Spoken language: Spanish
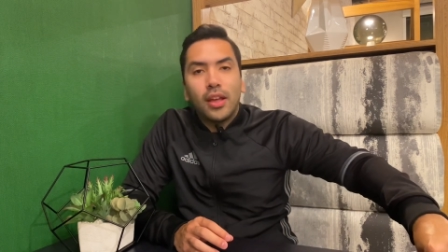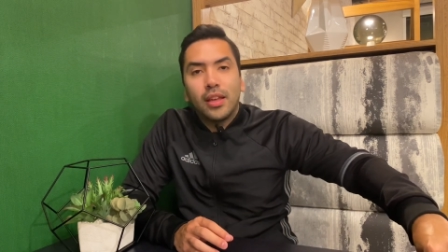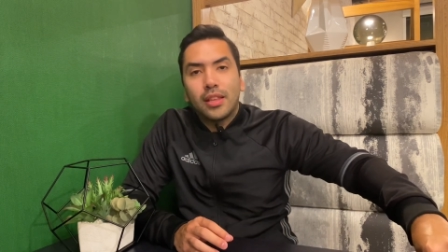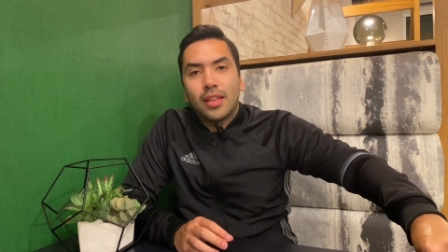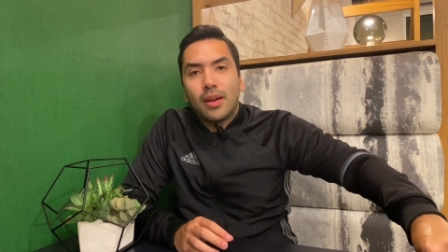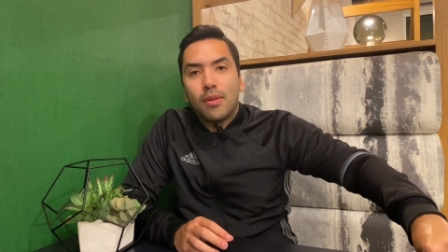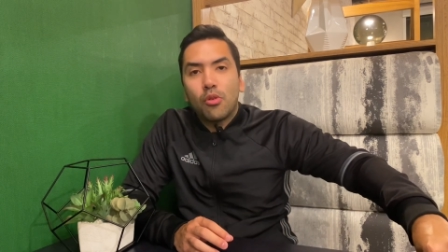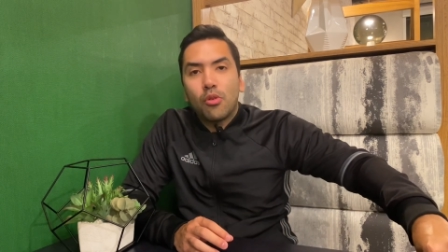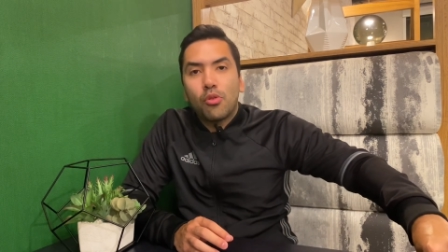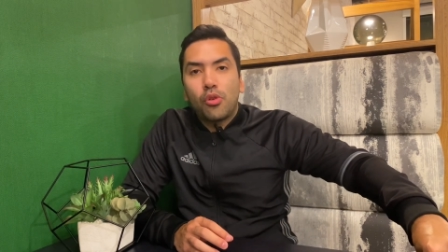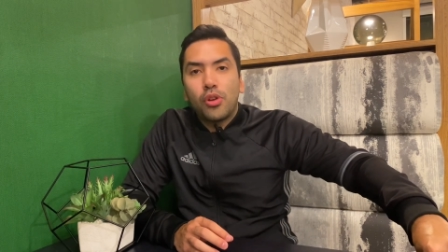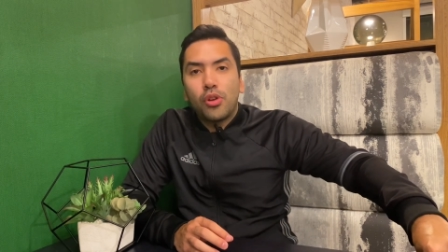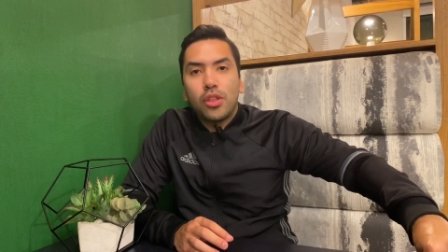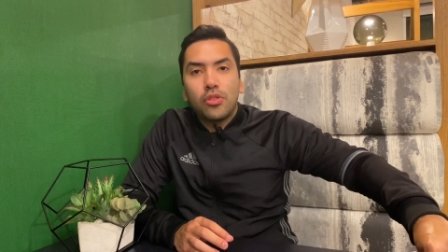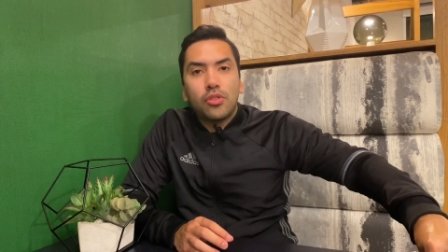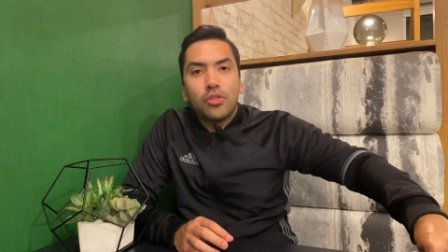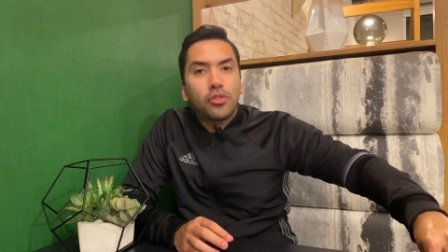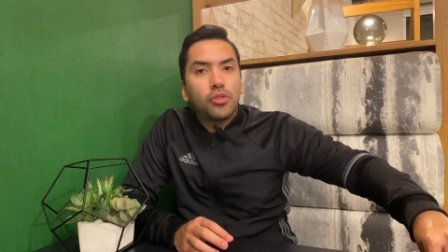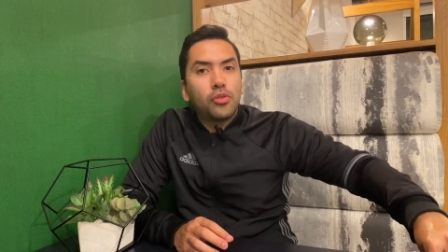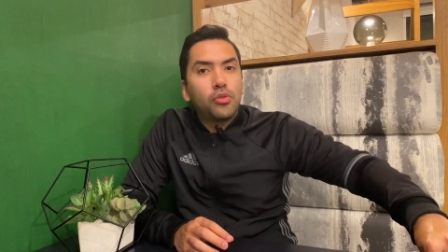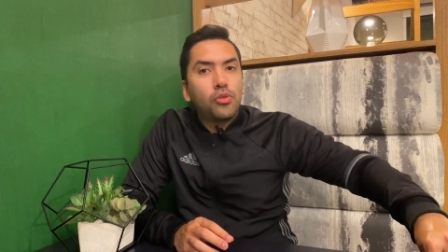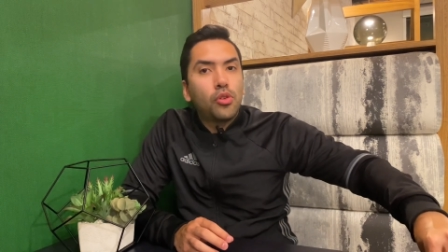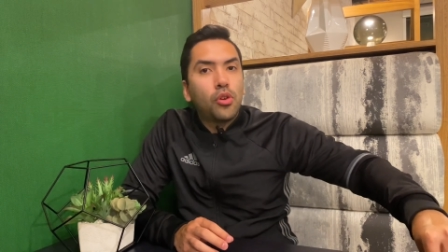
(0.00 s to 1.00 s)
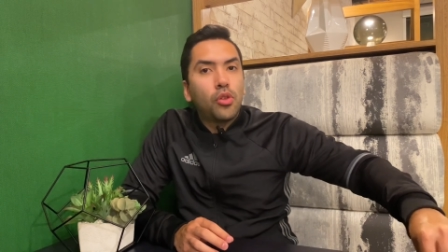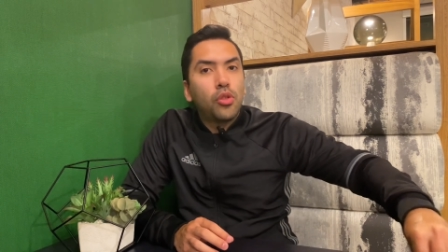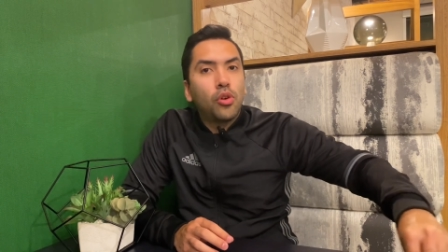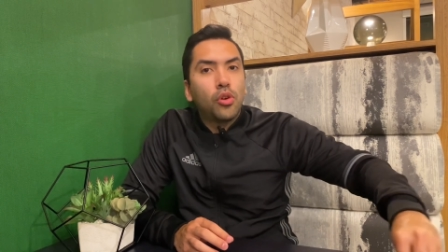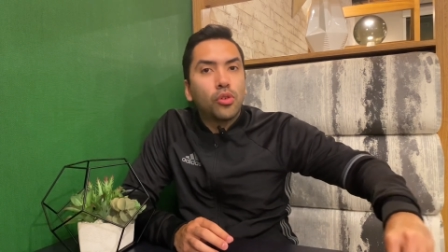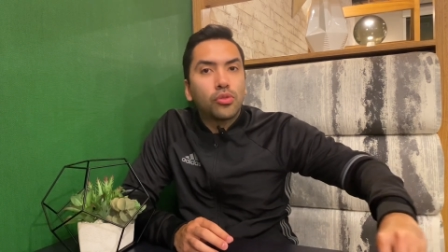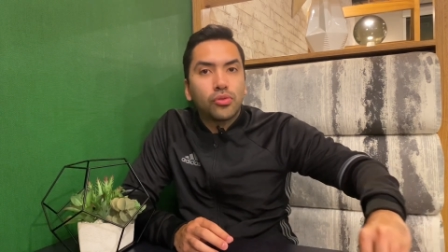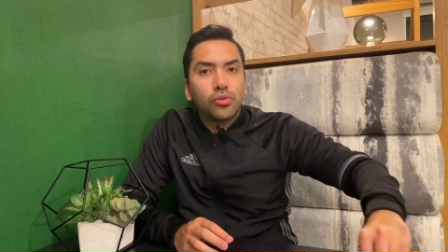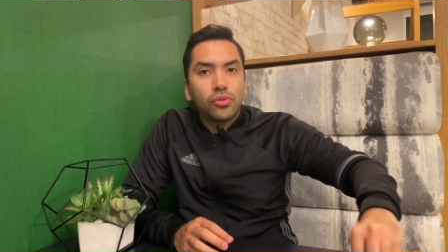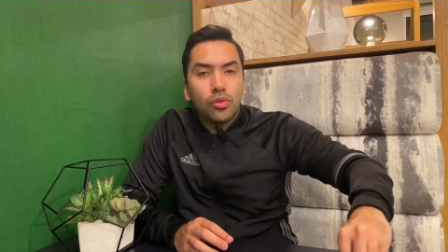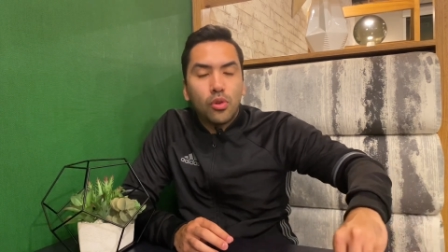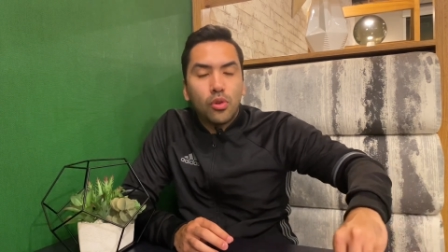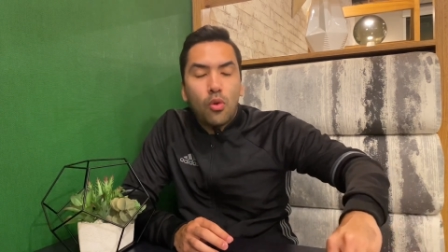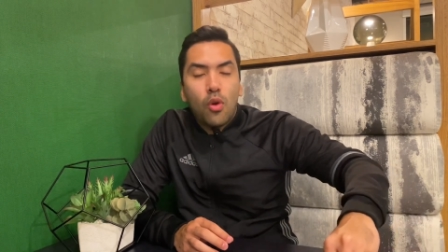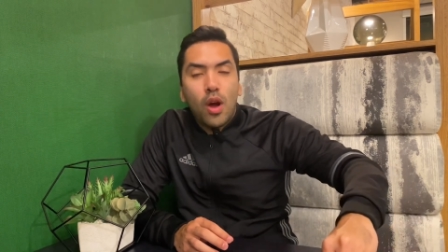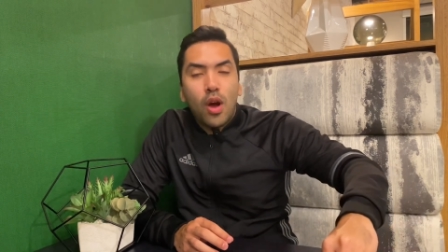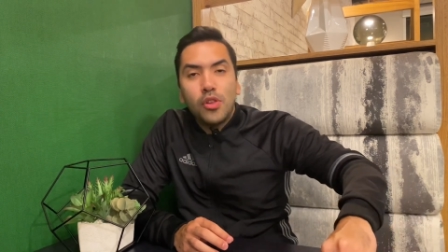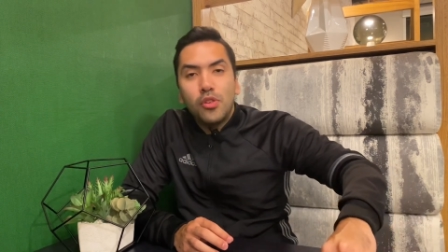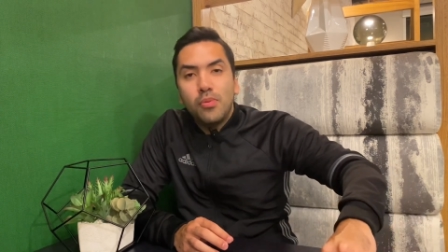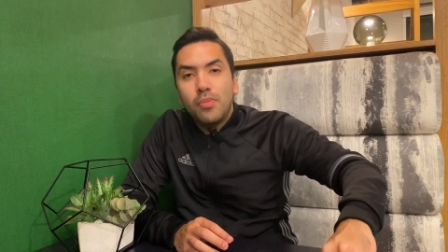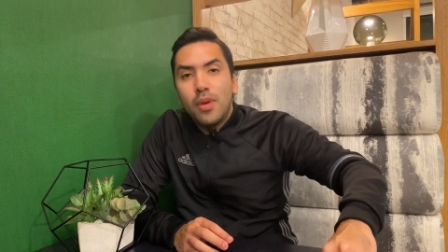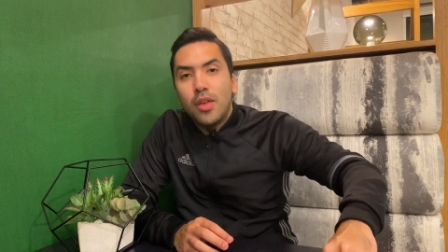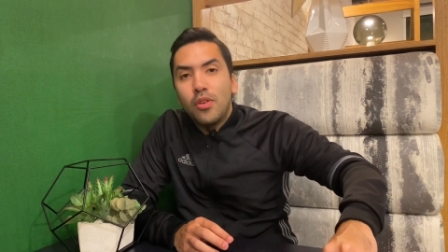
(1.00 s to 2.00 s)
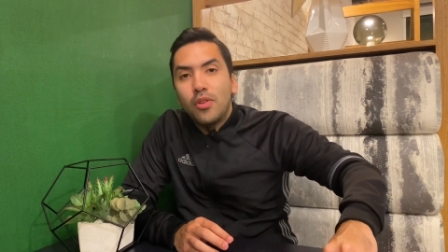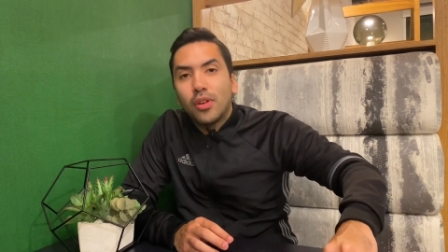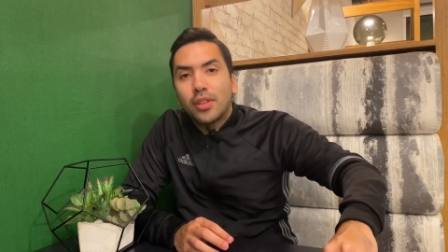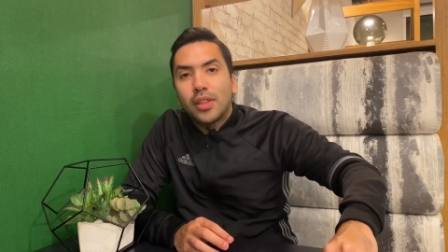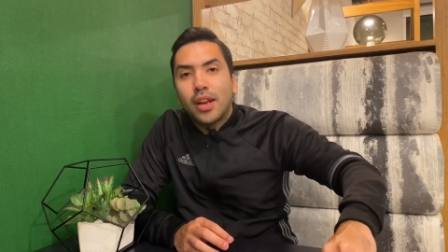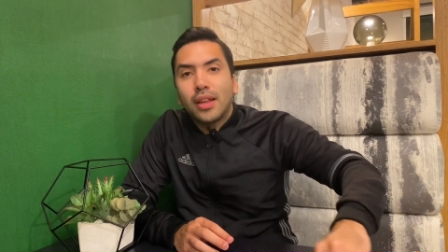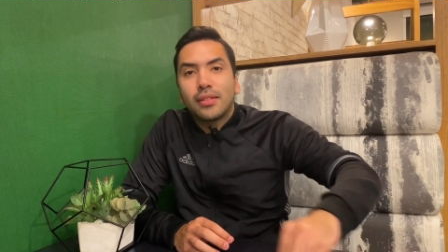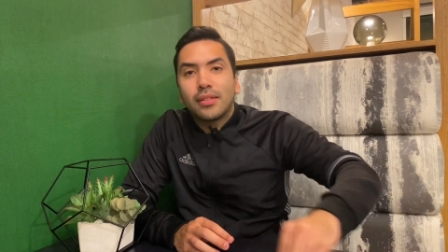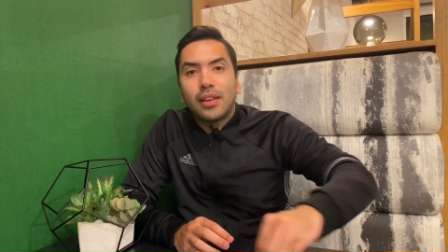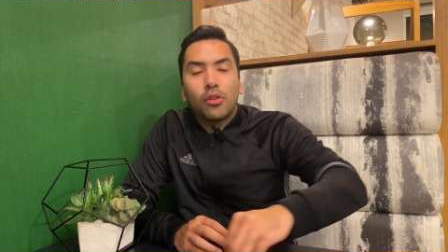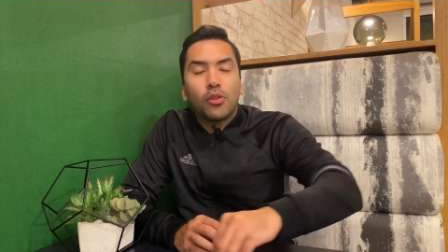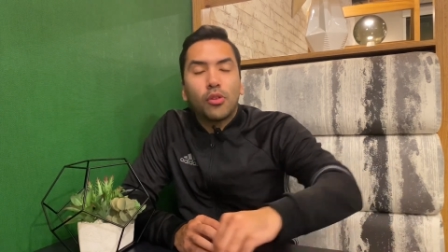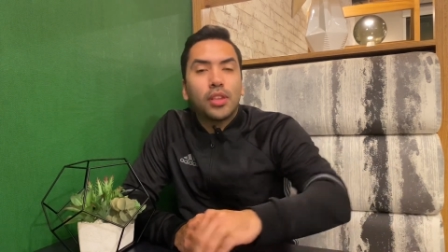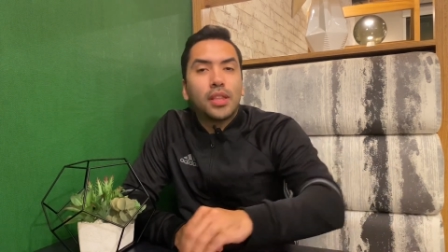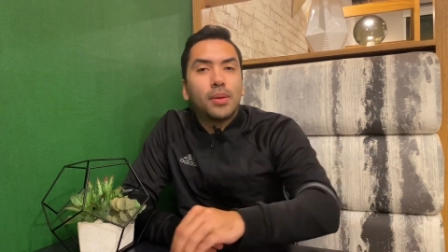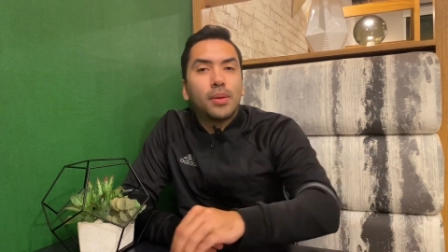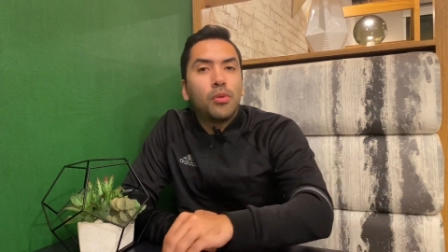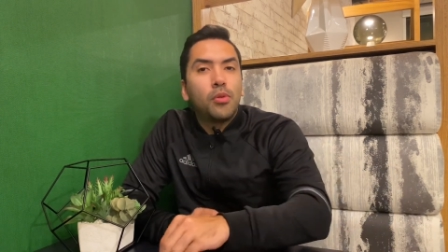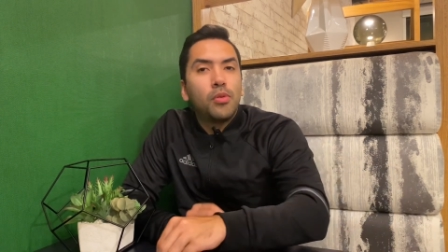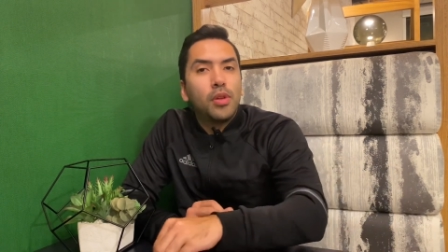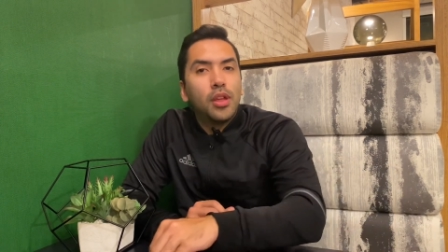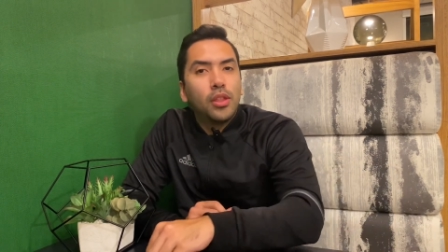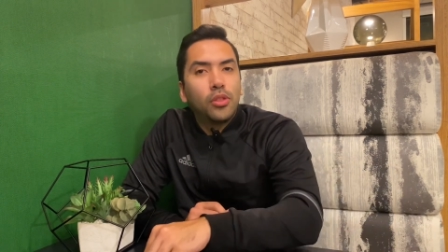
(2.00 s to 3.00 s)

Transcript: estaba ocurriendo hace unos dos o año y medio atrás a lo que estamos